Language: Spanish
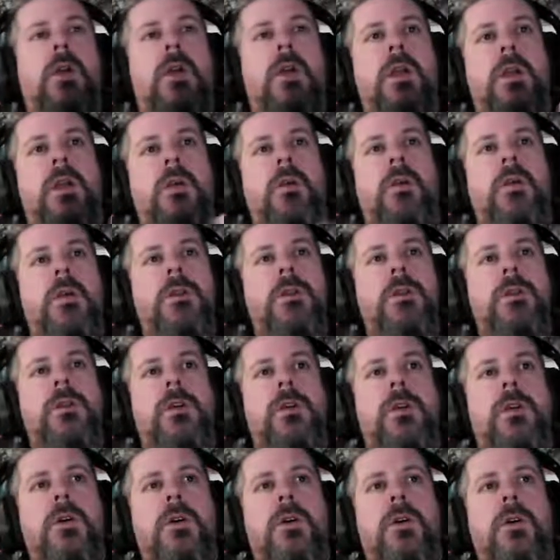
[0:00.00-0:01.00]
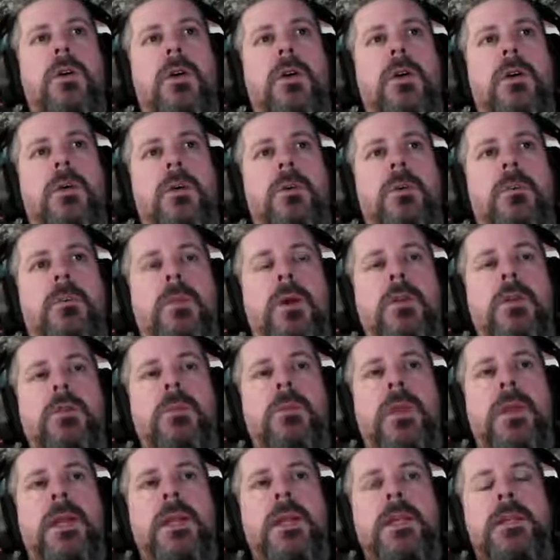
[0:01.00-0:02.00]
en cuatro
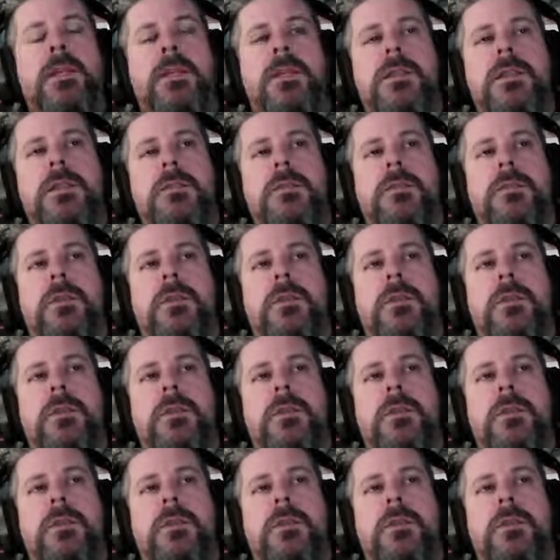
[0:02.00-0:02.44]
volúmenes,